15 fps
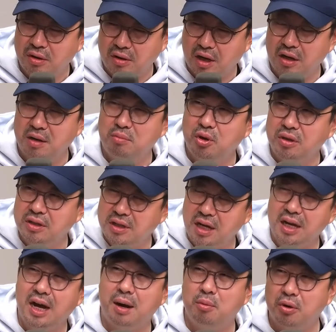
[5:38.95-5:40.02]
다른 한 명한테
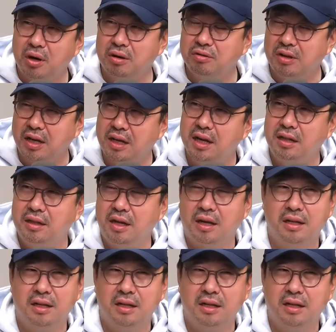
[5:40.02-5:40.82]
차에 가보라고 얘기했대.